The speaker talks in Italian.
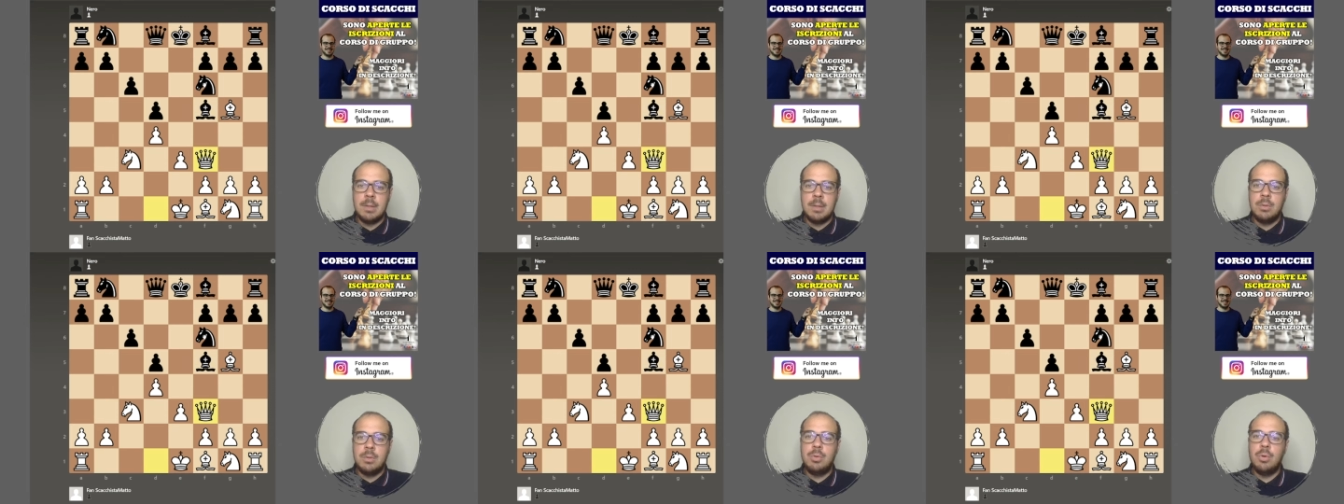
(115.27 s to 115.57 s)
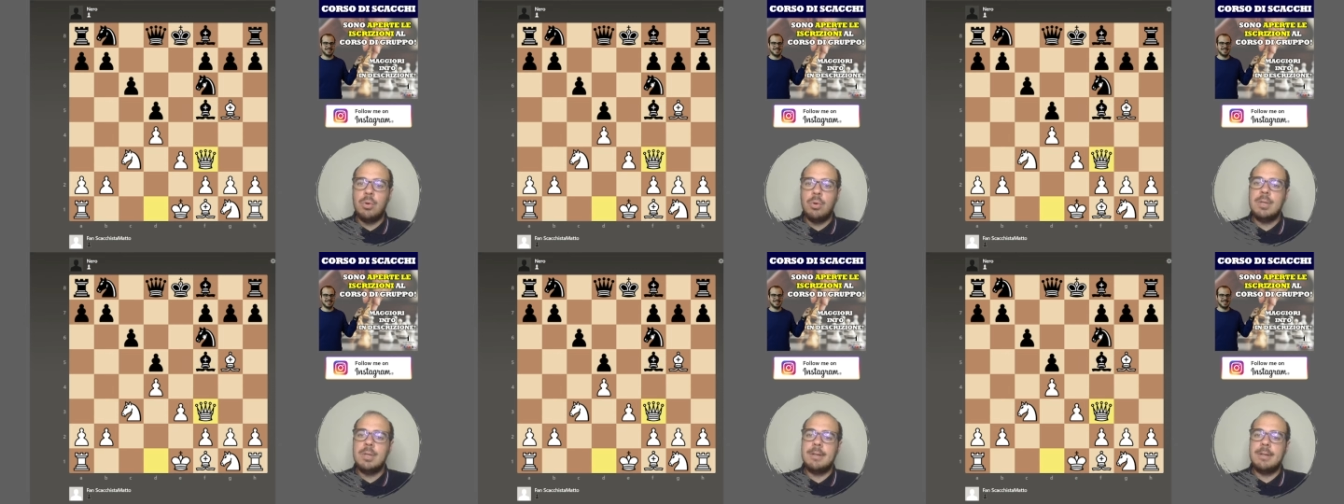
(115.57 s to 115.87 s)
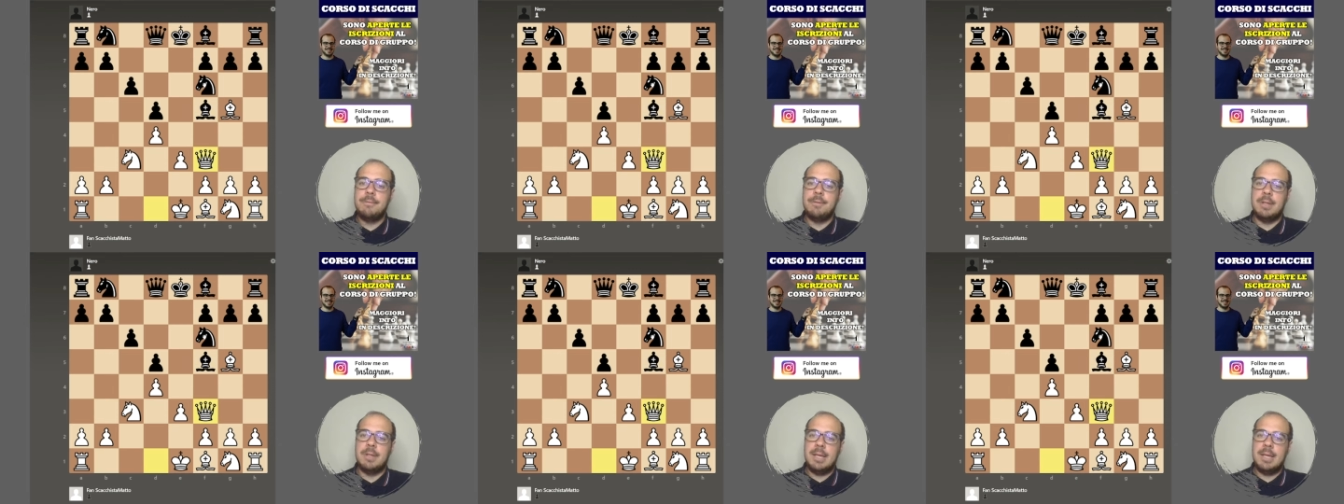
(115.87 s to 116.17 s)
Donna
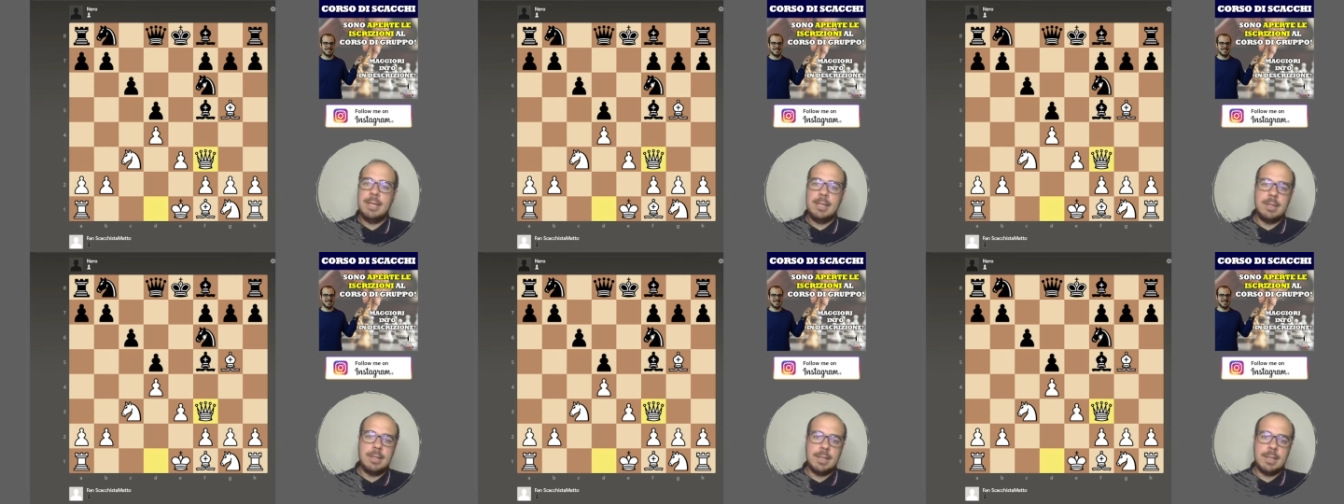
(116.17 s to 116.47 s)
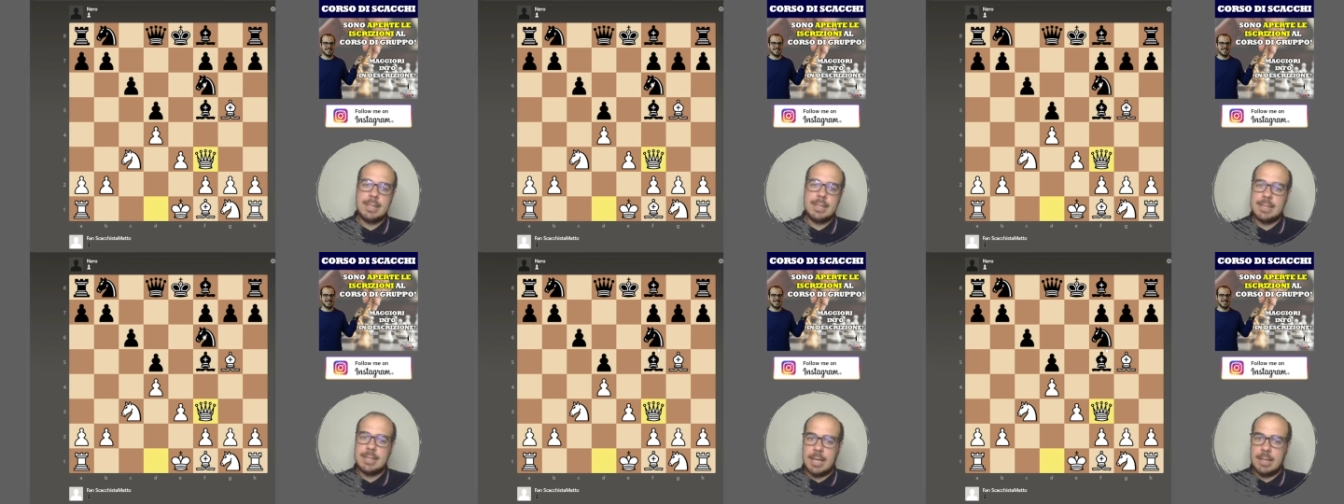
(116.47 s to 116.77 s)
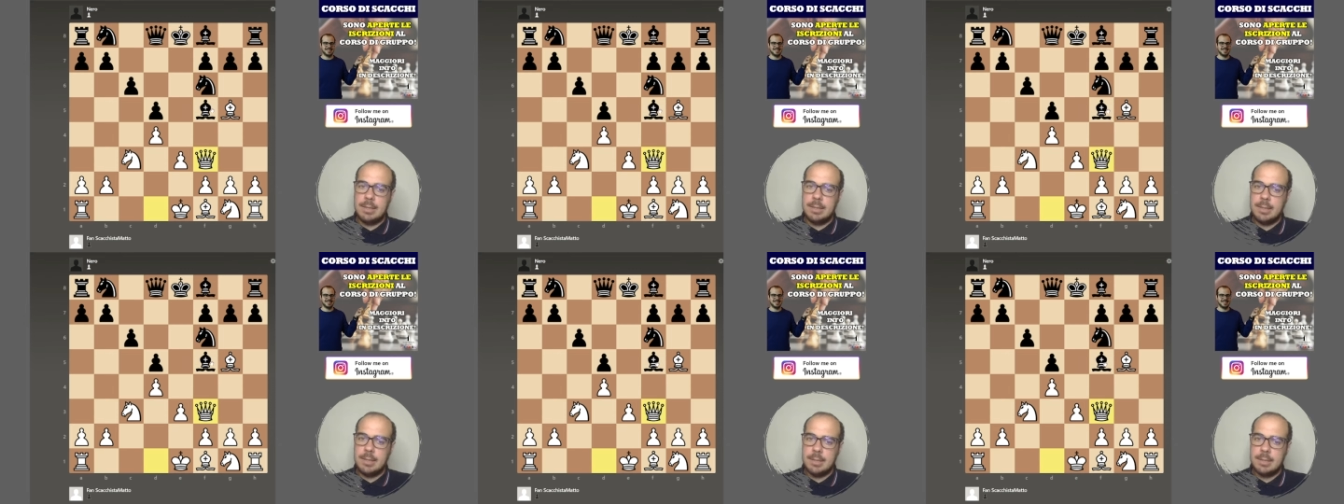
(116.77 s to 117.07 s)
F3
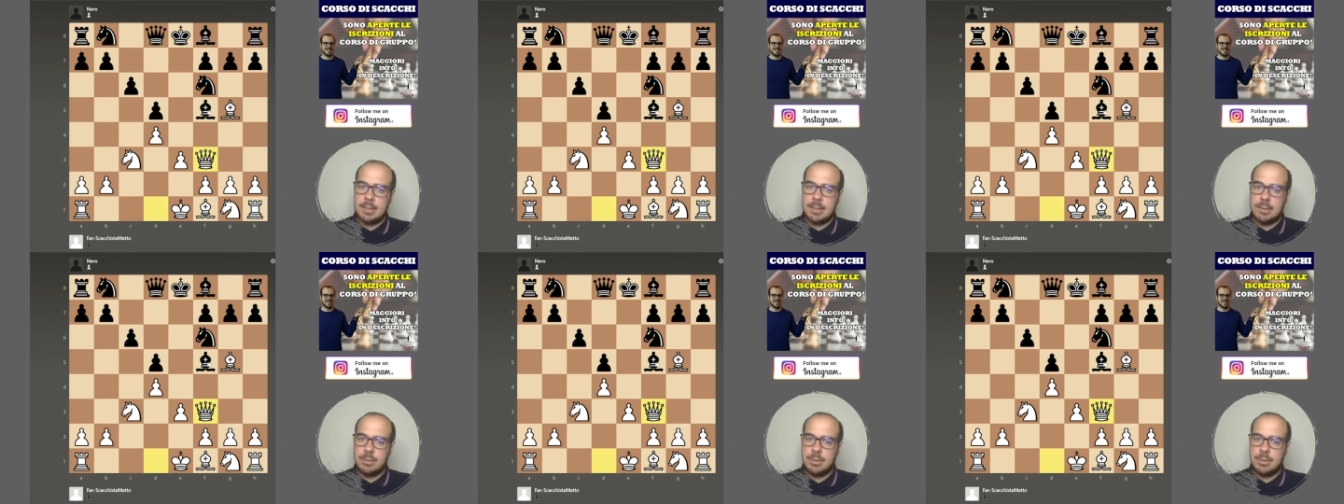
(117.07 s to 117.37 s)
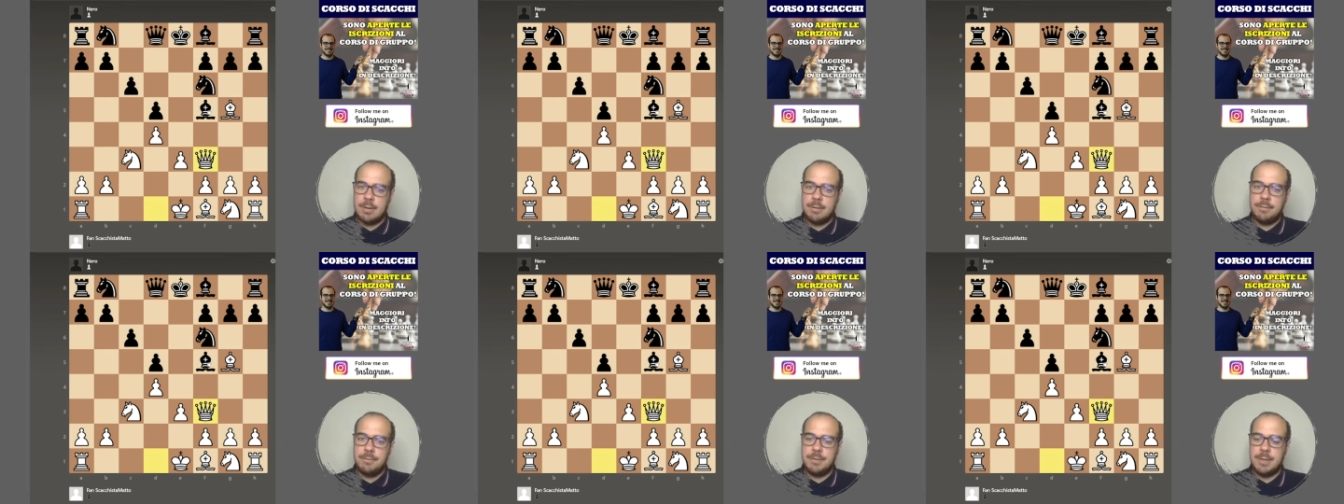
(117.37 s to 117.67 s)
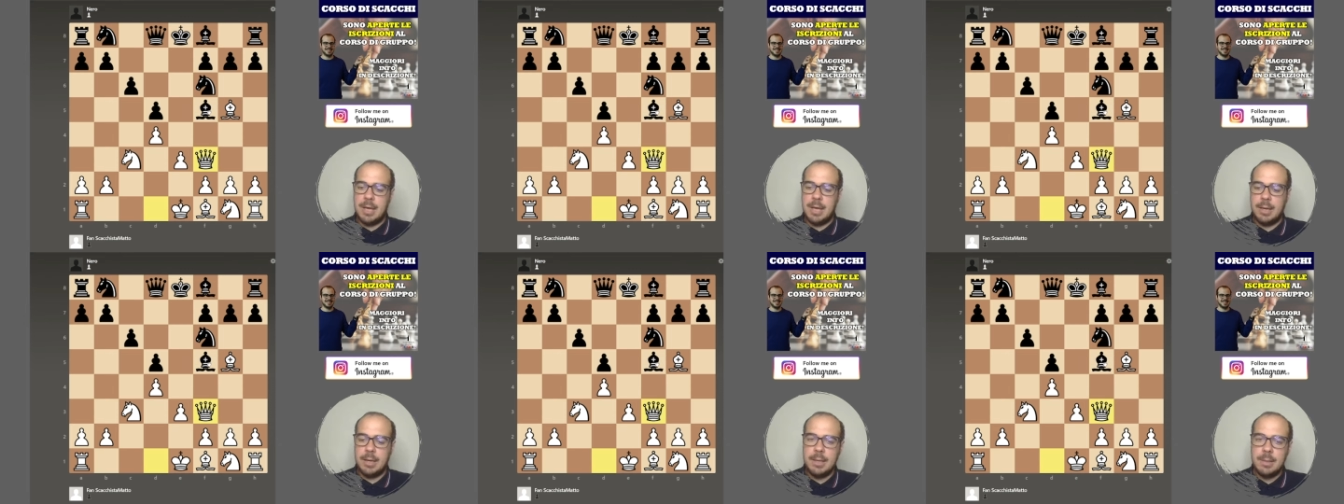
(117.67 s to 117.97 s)
interessante, attaccando
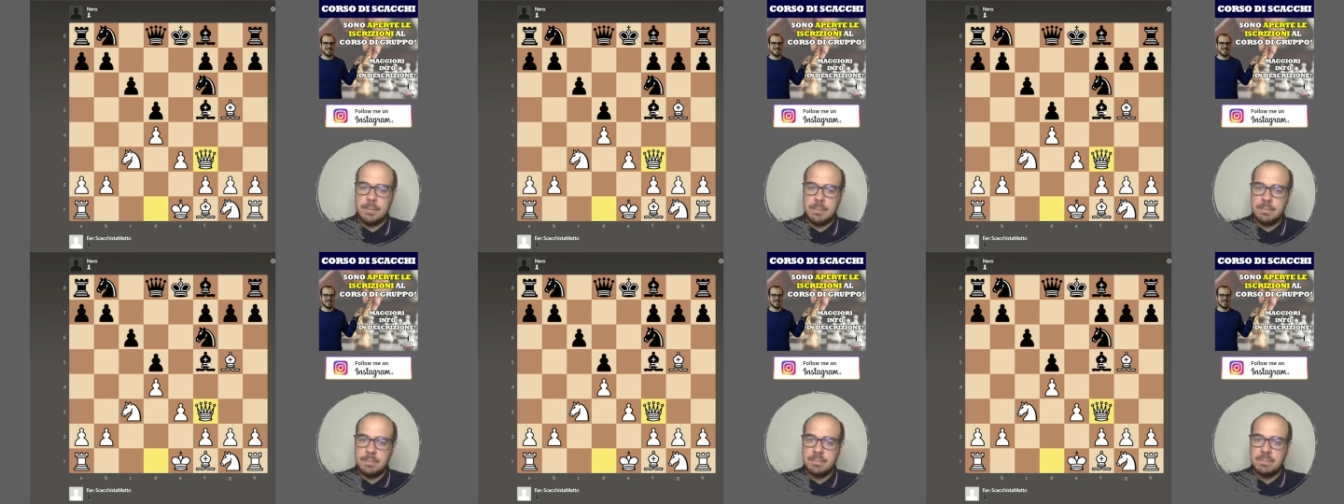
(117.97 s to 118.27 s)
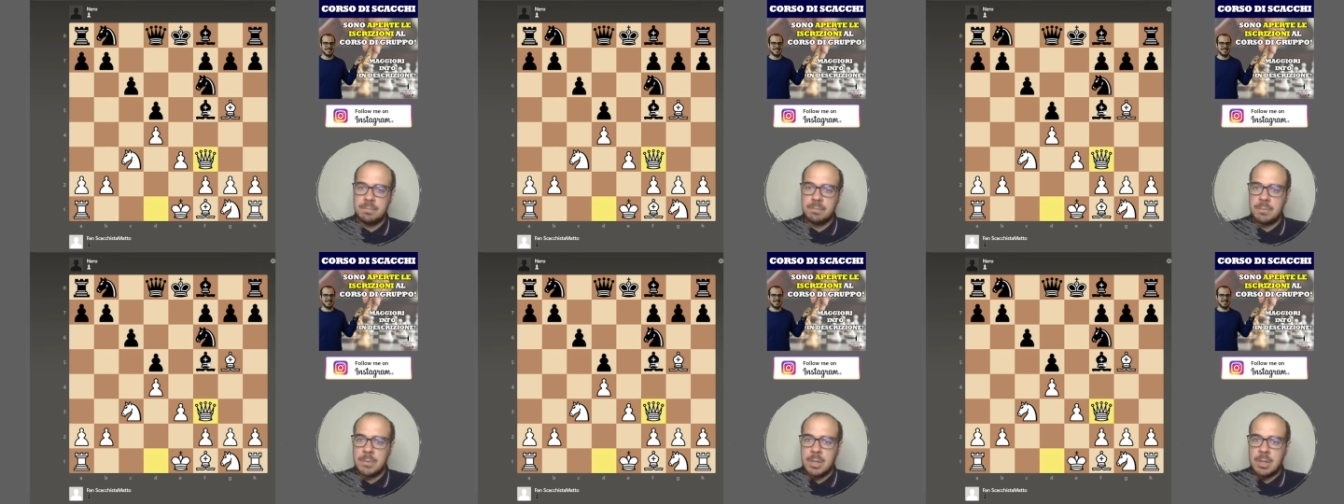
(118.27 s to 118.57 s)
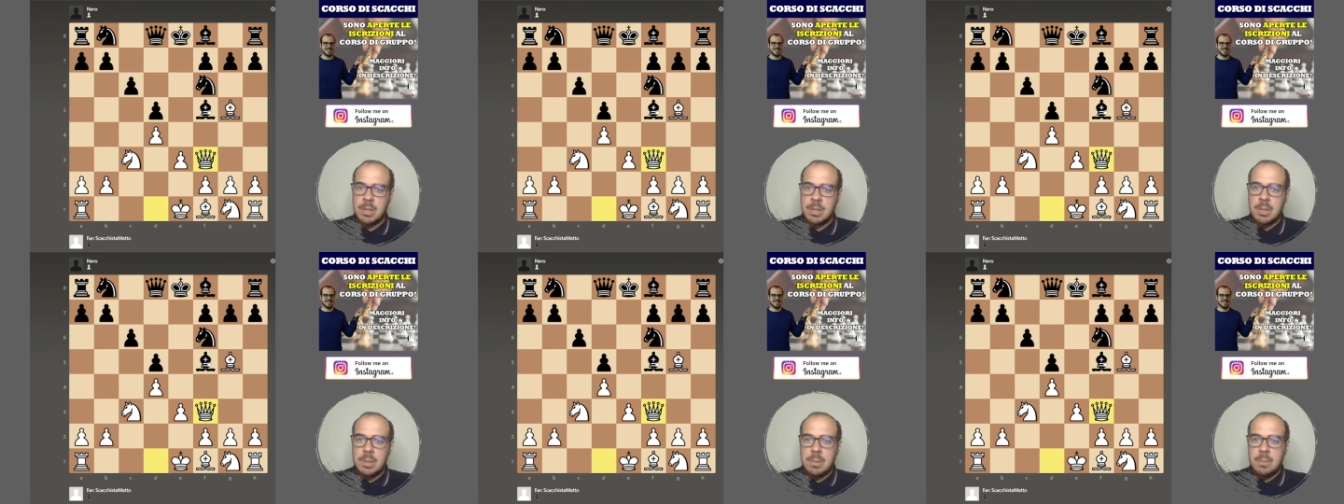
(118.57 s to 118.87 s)
l'alfiere.
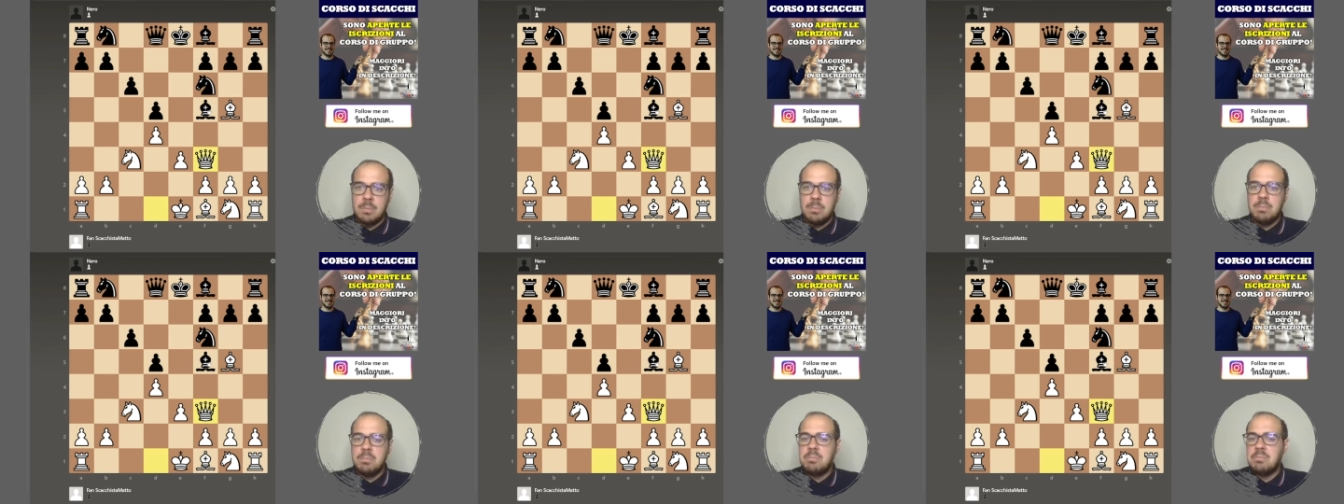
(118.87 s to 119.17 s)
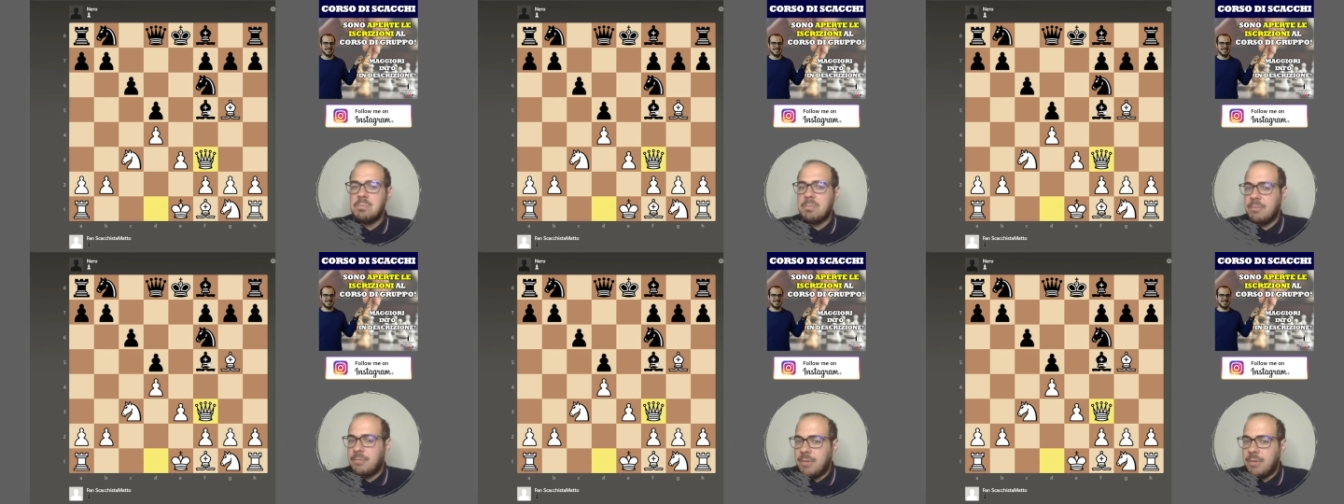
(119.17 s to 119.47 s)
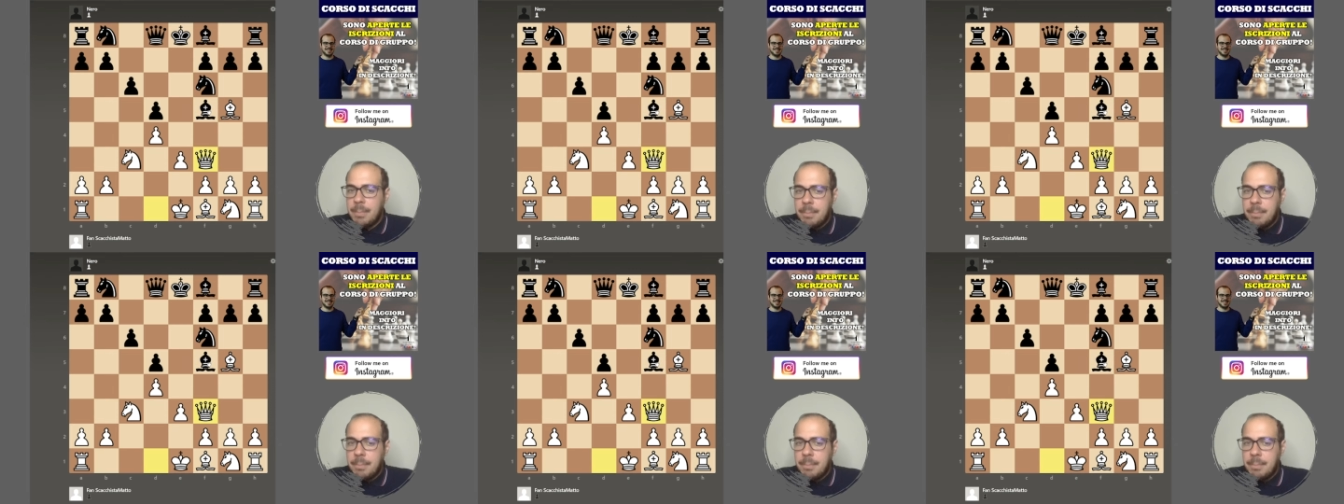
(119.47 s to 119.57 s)
Va